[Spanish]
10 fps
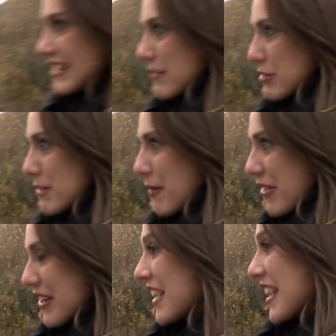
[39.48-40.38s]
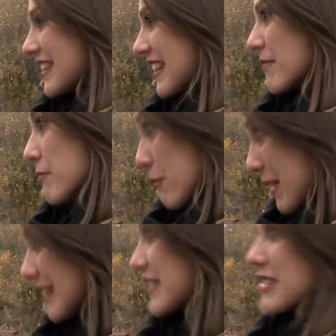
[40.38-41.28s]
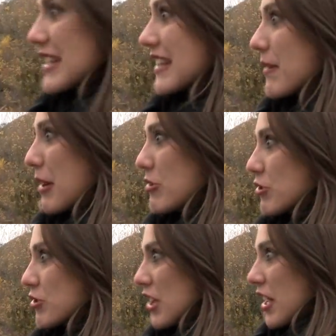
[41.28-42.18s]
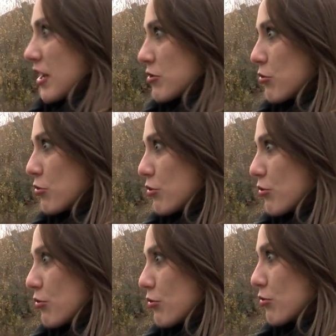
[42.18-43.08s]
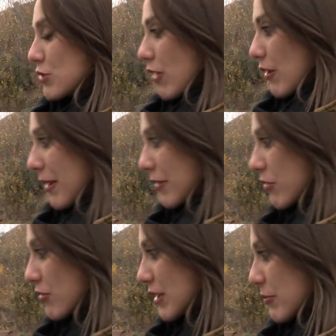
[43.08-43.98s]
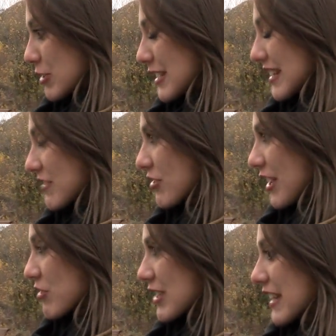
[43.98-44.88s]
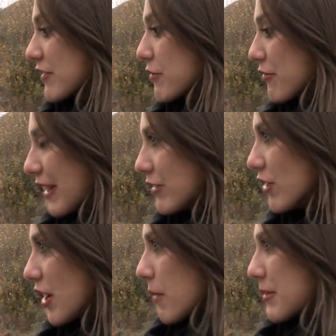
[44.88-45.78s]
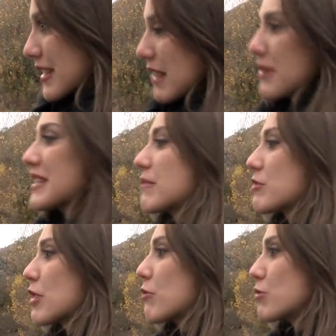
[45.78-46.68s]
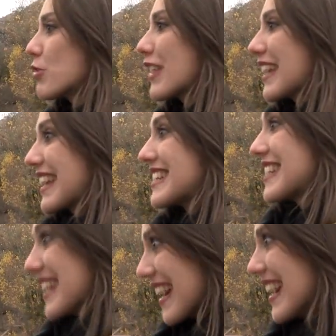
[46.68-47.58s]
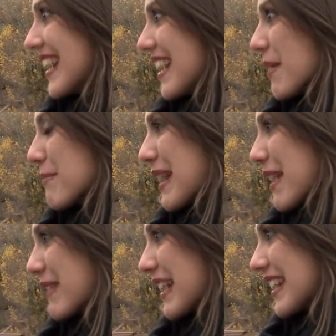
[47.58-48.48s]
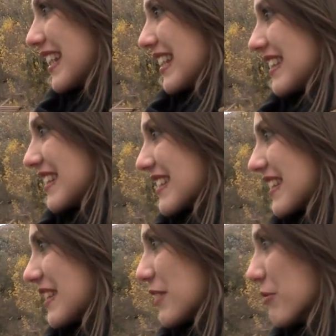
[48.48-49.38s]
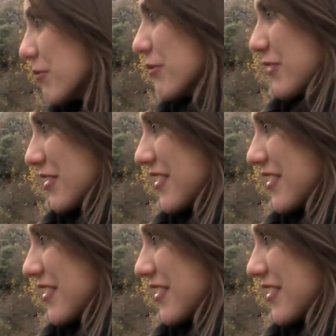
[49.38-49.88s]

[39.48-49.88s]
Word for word: tenemos el placer de volver a entrevistarte, que para nosotros es un gustazo hablar con deportistas sorianos que están triunfando, pero es que además tenemos el gusto de que sea para hablar de ese triunfo.